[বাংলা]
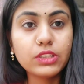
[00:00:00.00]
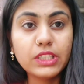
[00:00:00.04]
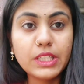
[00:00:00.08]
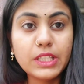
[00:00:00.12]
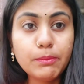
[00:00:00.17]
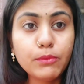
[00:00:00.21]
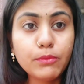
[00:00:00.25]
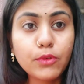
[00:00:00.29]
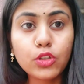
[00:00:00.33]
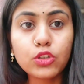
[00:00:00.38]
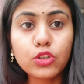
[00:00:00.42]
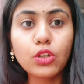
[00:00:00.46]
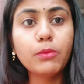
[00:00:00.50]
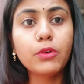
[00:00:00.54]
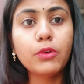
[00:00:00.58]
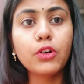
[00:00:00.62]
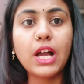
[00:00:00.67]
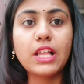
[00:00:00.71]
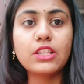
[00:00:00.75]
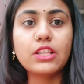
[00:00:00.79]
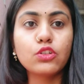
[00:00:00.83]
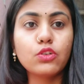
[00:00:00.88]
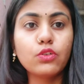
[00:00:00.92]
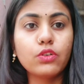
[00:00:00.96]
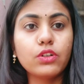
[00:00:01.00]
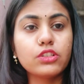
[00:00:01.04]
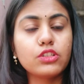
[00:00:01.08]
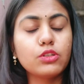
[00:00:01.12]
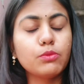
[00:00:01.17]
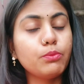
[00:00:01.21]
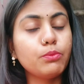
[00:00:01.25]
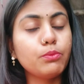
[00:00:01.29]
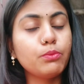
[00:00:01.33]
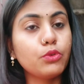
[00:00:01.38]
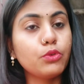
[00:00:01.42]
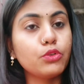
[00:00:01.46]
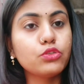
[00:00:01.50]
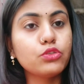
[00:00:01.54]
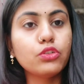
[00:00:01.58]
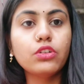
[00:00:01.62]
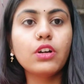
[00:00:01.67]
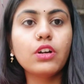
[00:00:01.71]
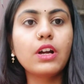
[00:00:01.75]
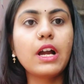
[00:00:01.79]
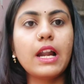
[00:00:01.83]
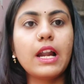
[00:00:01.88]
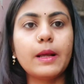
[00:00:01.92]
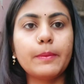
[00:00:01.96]
নিম্নতম কাজ করেছে
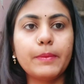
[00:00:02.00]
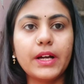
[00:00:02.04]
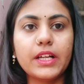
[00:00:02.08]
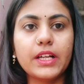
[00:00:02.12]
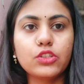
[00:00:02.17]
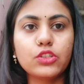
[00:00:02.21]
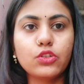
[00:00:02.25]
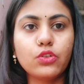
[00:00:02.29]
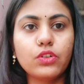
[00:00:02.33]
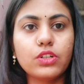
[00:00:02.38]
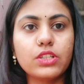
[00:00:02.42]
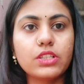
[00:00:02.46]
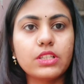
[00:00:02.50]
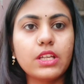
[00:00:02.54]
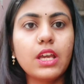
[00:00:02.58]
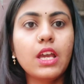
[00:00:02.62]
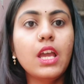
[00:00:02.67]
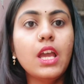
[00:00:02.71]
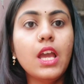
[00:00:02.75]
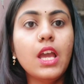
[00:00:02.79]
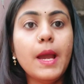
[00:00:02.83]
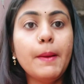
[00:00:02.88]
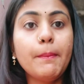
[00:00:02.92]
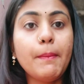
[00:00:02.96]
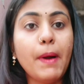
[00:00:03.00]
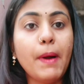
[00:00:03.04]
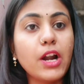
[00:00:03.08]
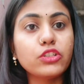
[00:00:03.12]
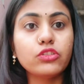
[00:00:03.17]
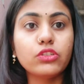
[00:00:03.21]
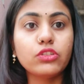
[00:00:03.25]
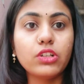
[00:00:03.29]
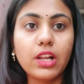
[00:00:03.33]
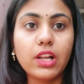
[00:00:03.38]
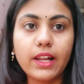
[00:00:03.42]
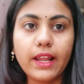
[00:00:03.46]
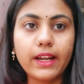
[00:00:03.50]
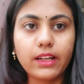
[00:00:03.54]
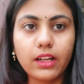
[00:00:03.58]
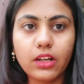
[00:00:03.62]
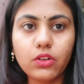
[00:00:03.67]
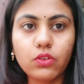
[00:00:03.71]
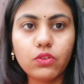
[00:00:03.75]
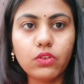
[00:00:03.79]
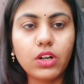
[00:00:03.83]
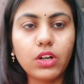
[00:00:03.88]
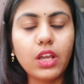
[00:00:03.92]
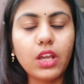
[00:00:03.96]
প্রচণ্ড খারাপ কাজ করেছে পার্সোনাল
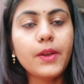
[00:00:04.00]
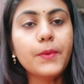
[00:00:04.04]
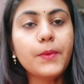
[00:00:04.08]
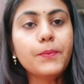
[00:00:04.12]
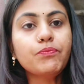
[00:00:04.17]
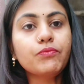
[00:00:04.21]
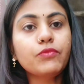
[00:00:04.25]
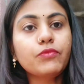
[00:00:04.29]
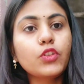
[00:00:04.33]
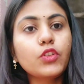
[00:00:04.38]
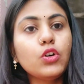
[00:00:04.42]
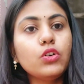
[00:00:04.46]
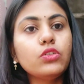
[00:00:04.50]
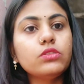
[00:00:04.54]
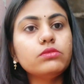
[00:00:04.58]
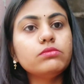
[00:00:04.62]
অ্যাটাক করে তো